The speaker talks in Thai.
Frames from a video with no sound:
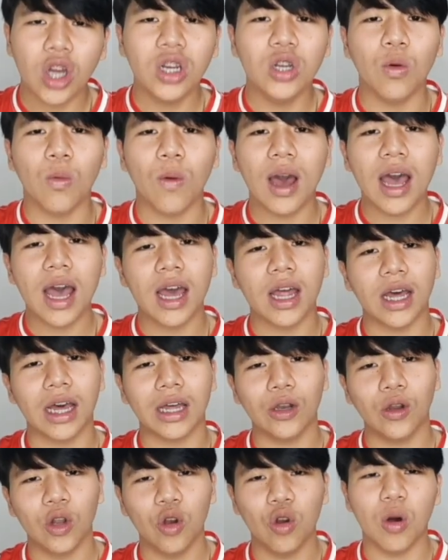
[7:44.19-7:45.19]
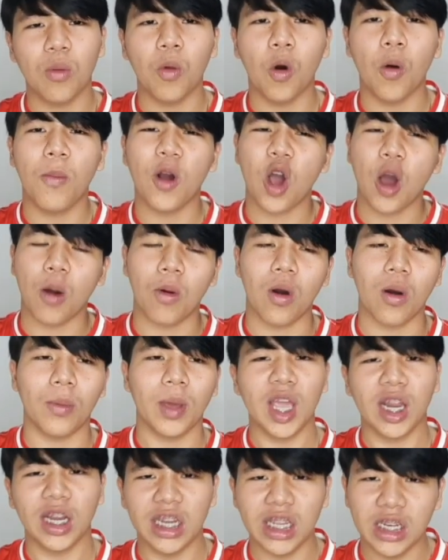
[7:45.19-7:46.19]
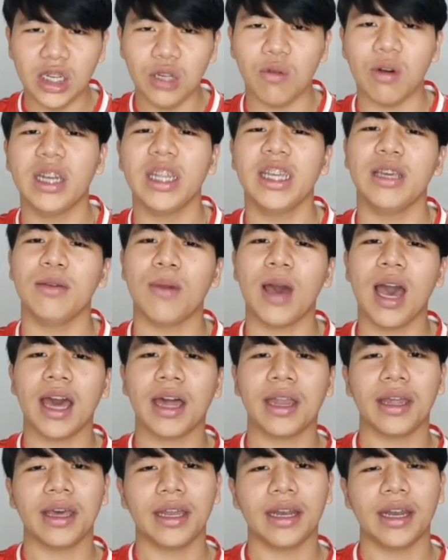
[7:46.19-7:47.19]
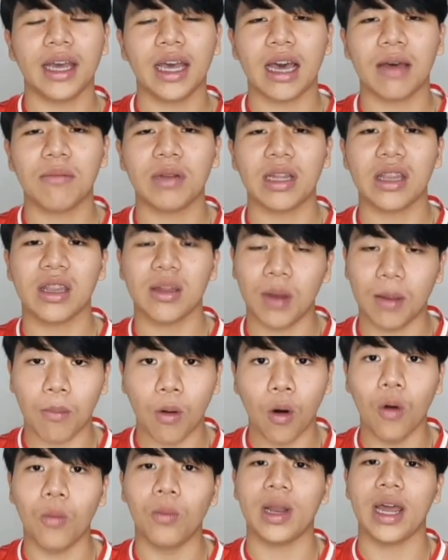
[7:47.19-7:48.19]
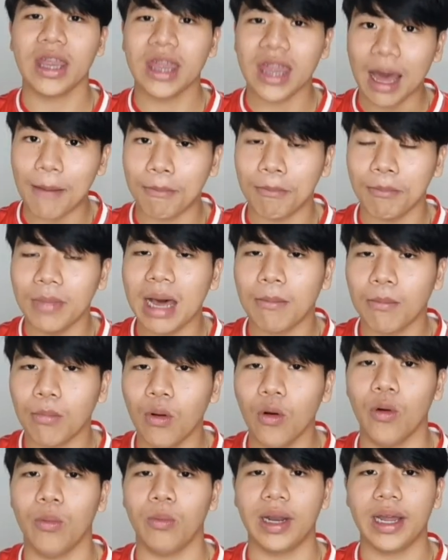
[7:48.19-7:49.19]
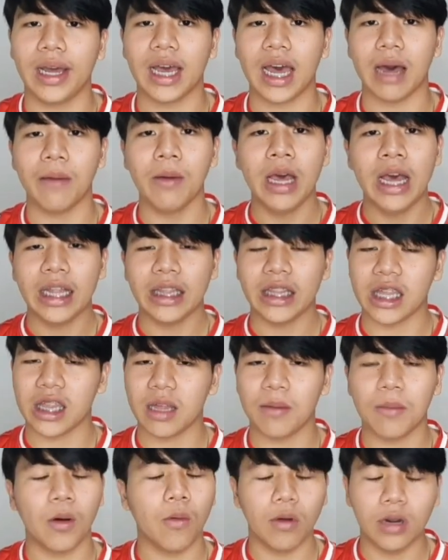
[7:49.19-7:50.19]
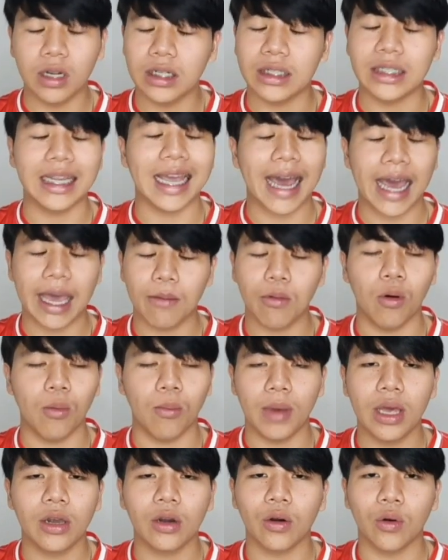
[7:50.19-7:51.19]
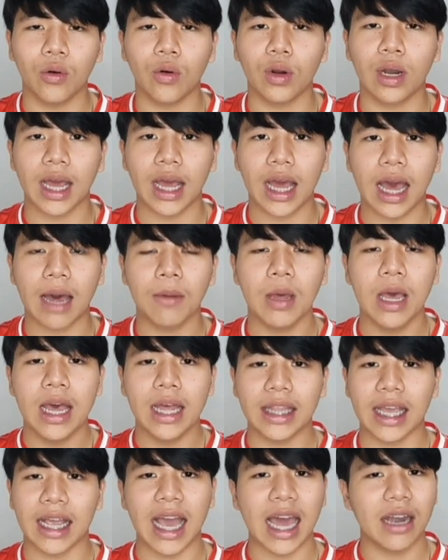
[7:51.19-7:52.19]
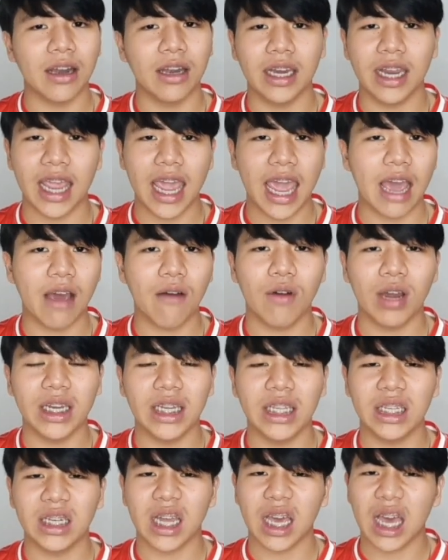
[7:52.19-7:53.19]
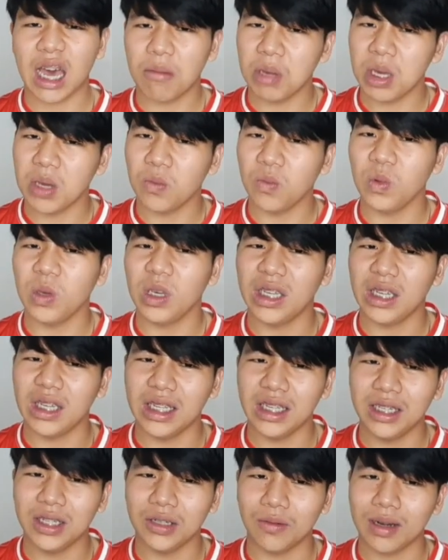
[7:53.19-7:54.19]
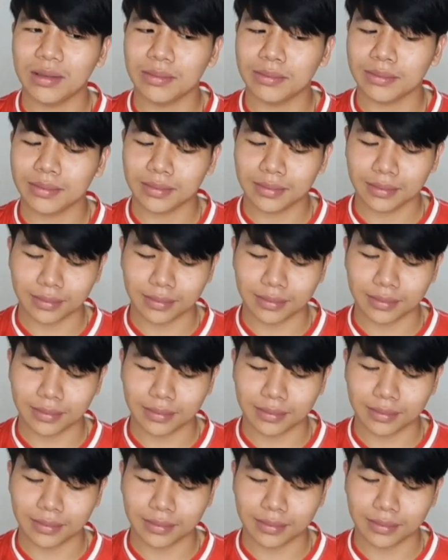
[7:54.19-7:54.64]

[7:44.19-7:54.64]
ก็ถือว่าโดยรวมองค์ประกอบของเพลงนี้ถือว่าดีมากเลยนะครับ นะสำหรับผมนะสำหรับผมนะครับ แต่สำหรับคนอื่นยังไงผมไม่รู้นะครับ แต่การรีแอควันนี้นะครับ MV นี้ถือว่า